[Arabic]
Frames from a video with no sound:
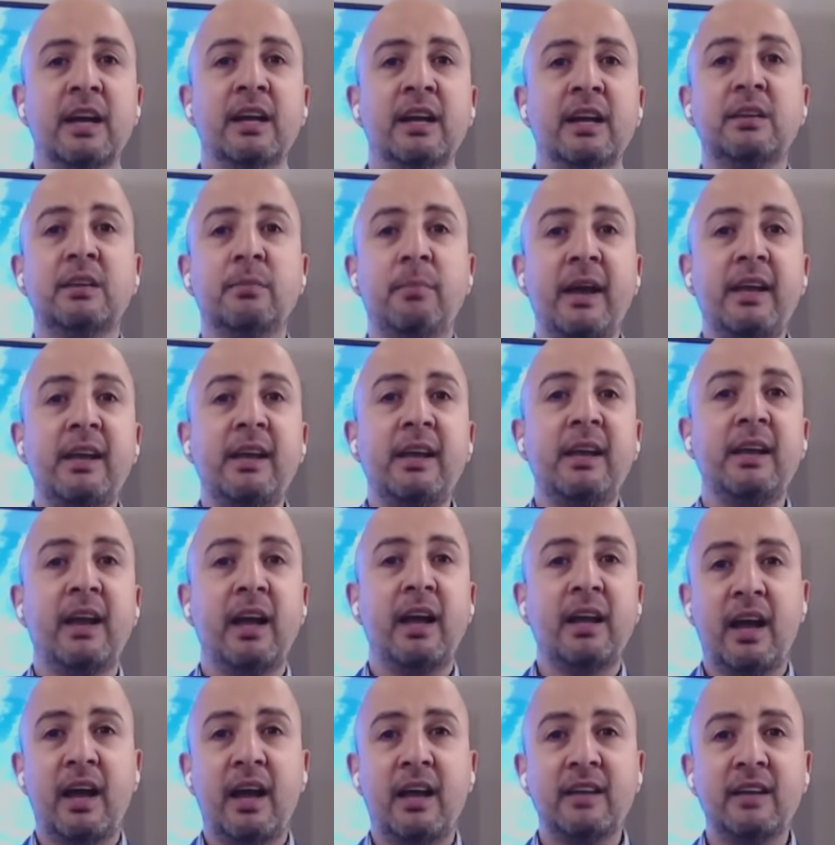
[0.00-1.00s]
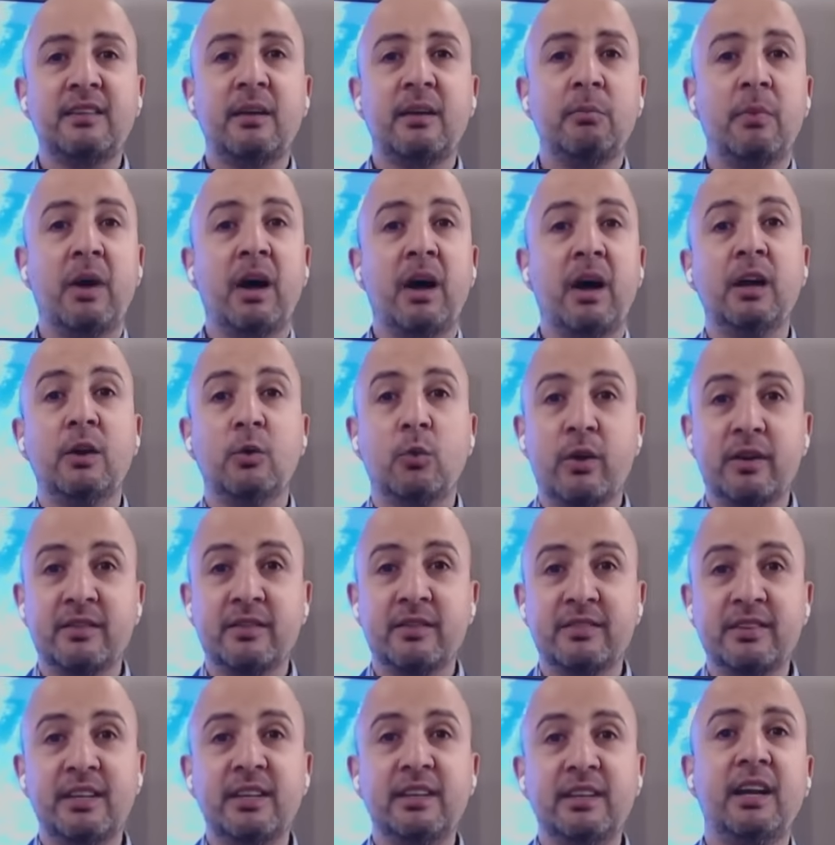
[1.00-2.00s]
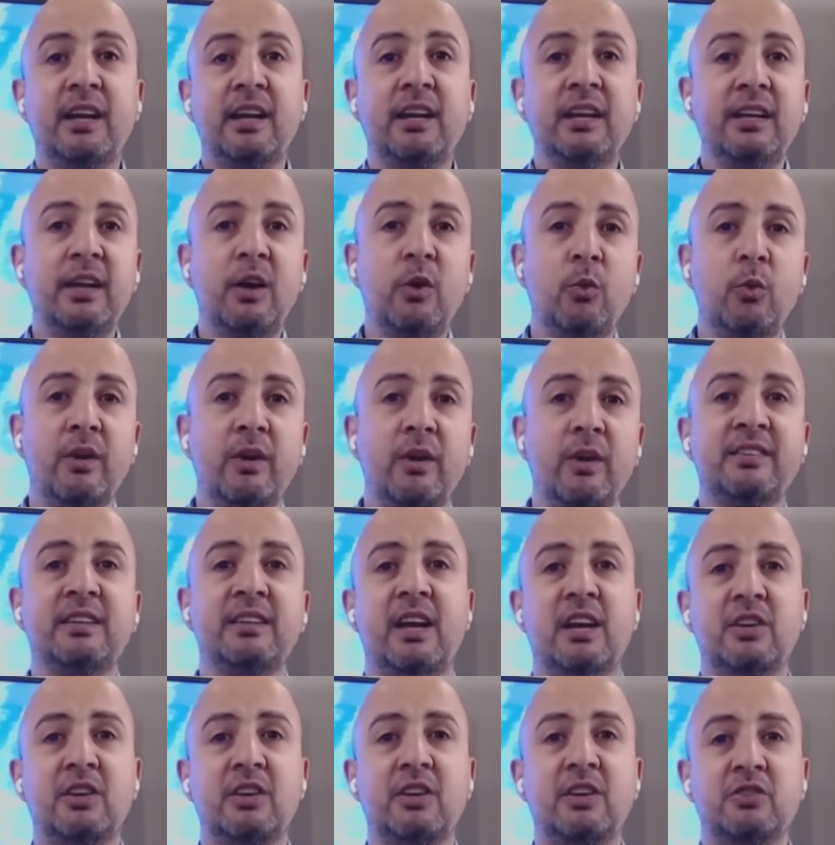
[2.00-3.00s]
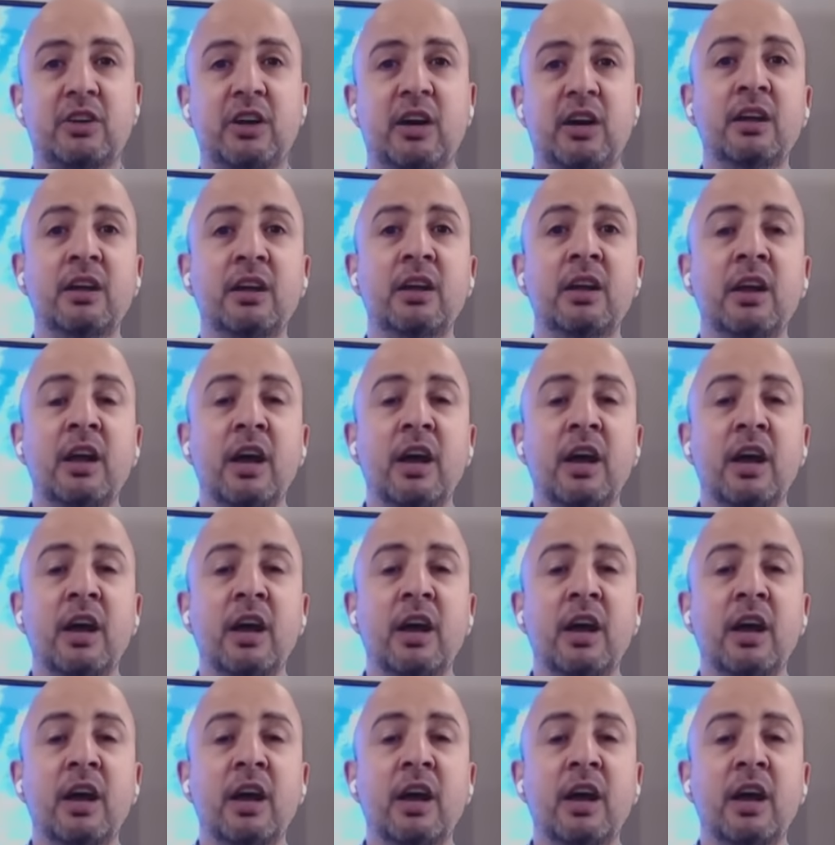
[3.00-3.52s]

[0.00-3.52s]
اللي تبين عنا حسب ما قال وزير الداخليه ووزير الاشغال